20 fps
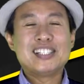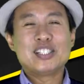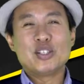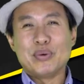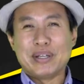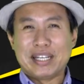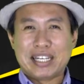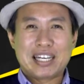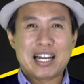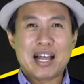ส
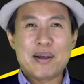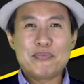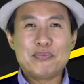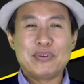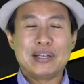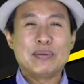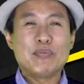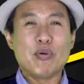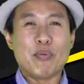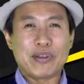วัสดีครับ
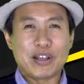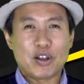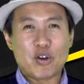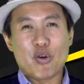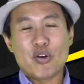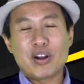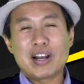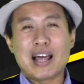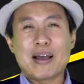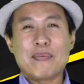วันนี้ผมอี
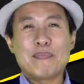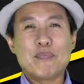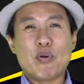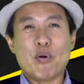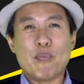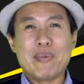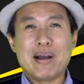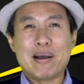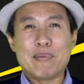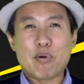โก้ครับ ผ
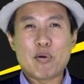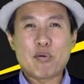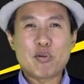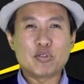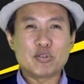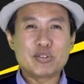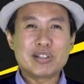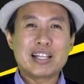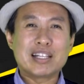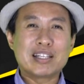มมาพบกั
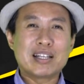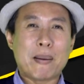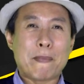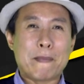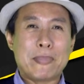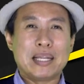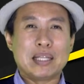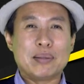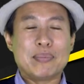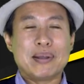บทุกท่านกับ
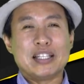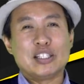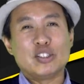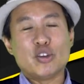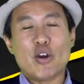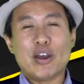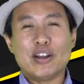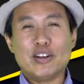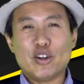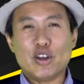ผลิตภัณฑ์จ
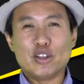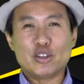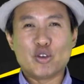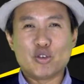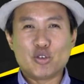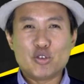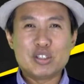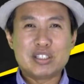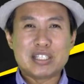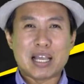อแอนดรอยตัว
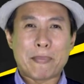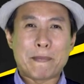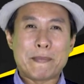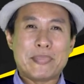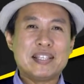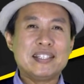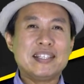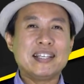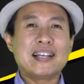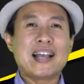รุ่นจาก
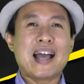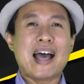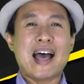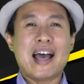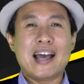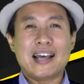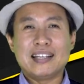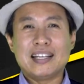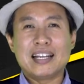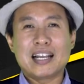บิชิก้า
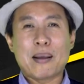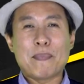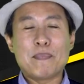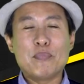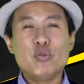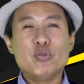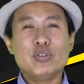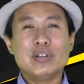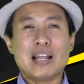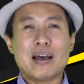นะครับ
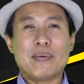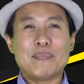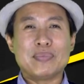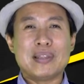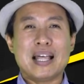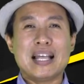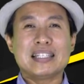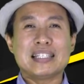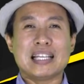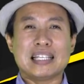ผู้นำ
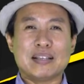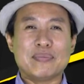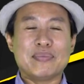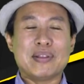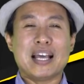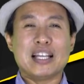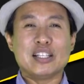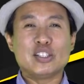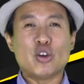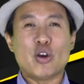และจัดจำห
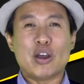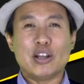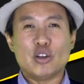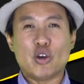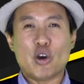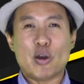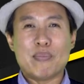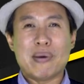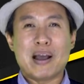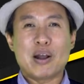น่ายจอแอนด
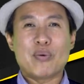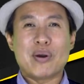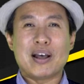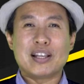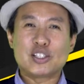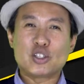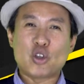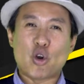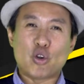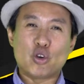รอยมากกว่า
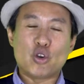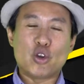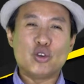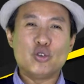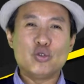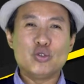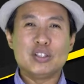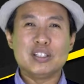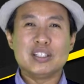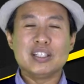200
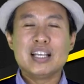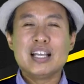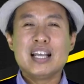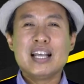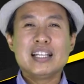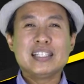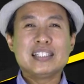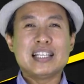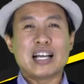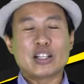รุ่น
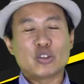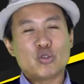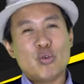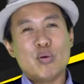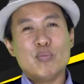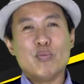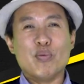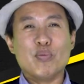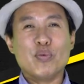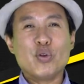จากทั่ว
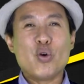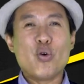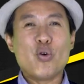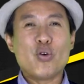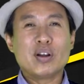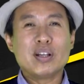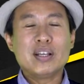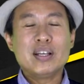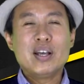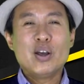มุมโลก
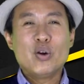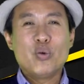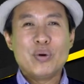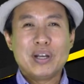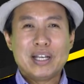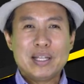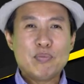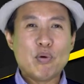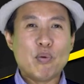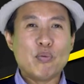วัน
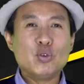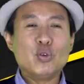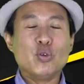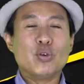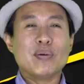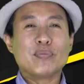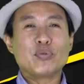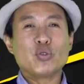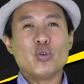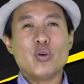นี้ผมอยู่
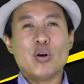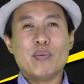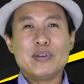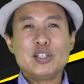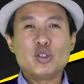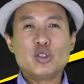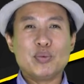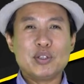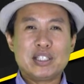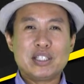กับตัว
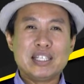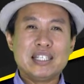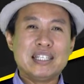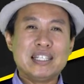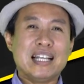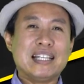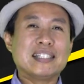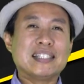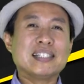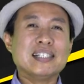Mitsubishi
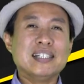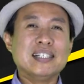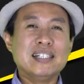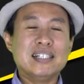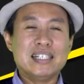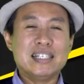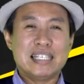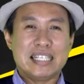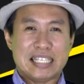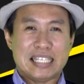Lancer
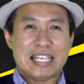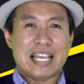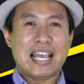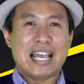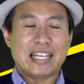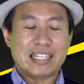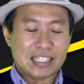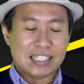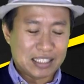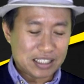
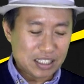EX